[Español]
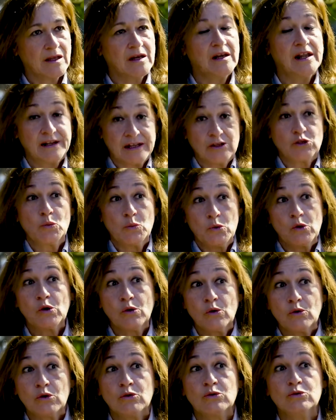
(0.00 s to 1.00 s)
la retomó
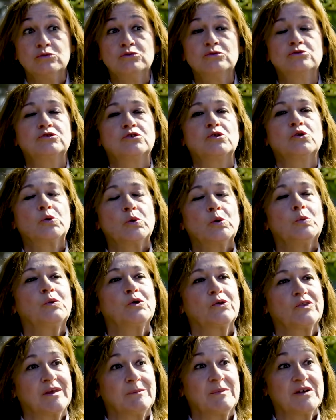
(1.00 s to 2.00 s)
otro
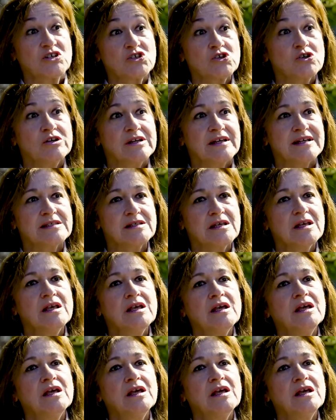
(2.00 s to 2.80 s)
grupo de personas